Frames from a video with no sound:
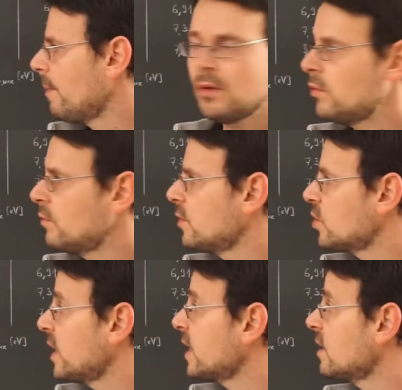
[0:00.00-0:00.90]
Und wir
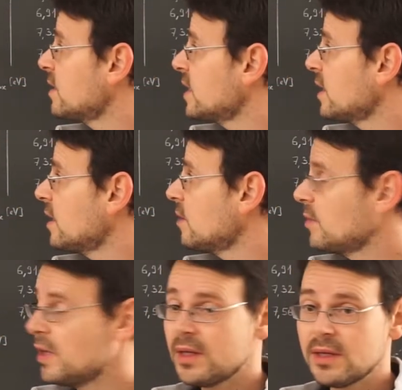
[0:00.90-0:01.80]
steigen tatsächlich mit
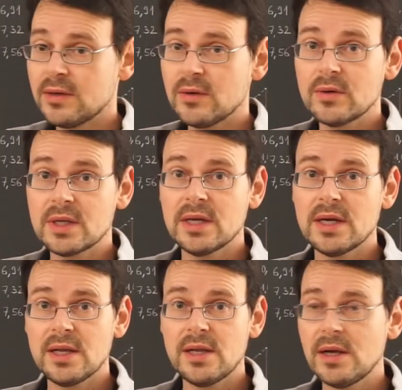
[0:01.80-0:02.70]
einer
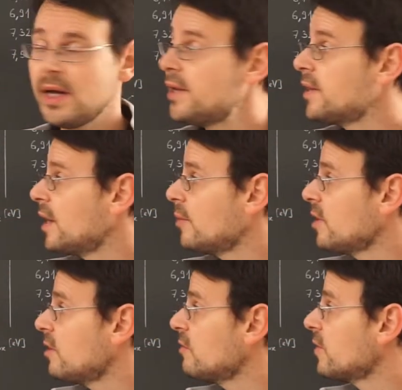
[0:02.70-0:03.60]
original alten
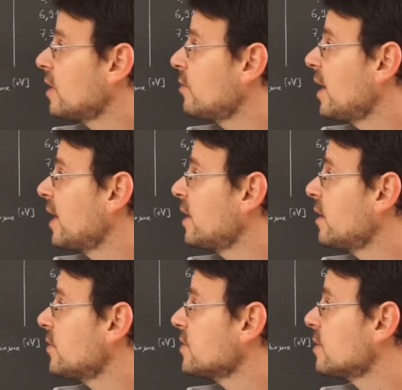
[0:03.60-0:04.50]
Abi-Aufgabe ein
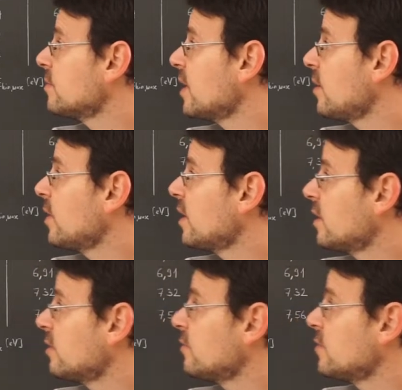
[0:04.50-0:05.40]
aus dem
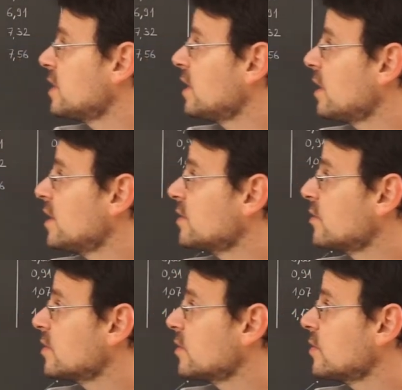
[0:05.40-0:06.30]
damaligen
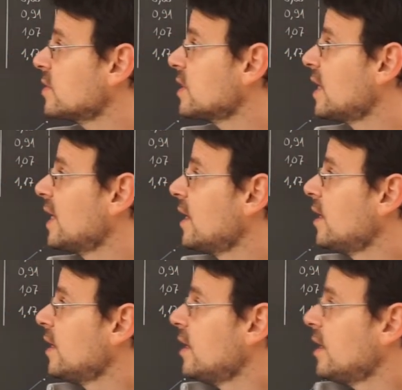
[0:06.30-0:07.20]
Physikleistungskurs
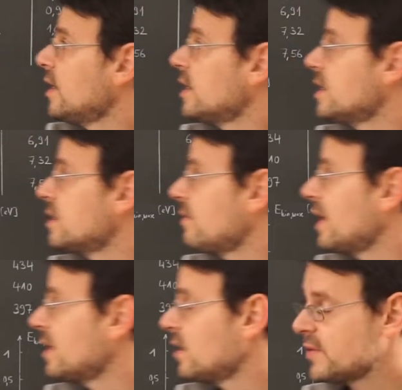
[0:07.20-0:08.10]

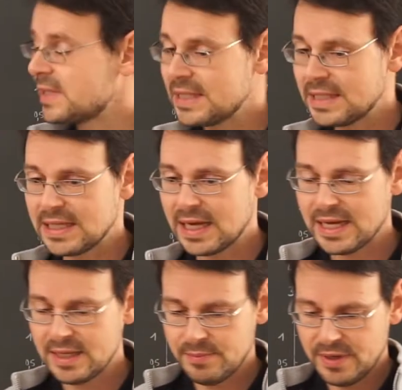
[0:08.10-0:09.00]

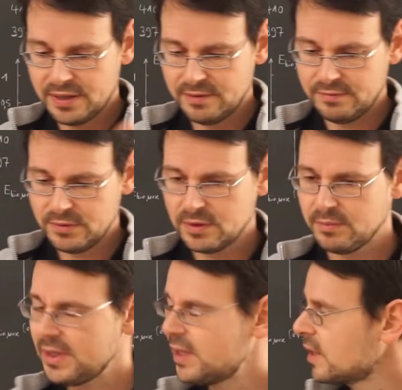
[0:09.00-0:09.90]
2003
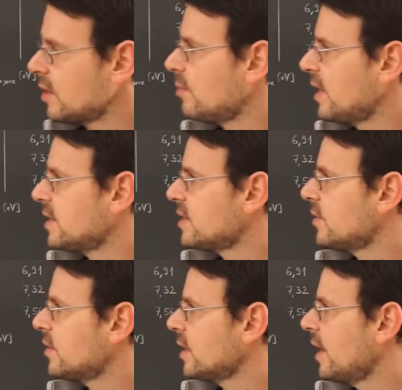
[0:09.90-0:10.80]
Baden-Württemberg. Ich blende sie
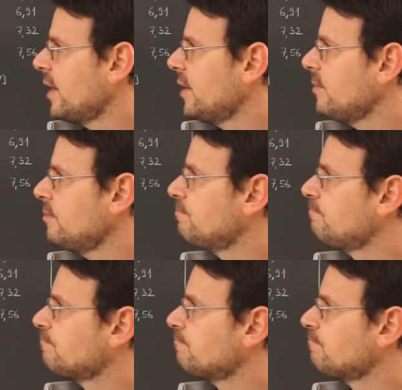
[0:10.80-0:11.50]
euch ein.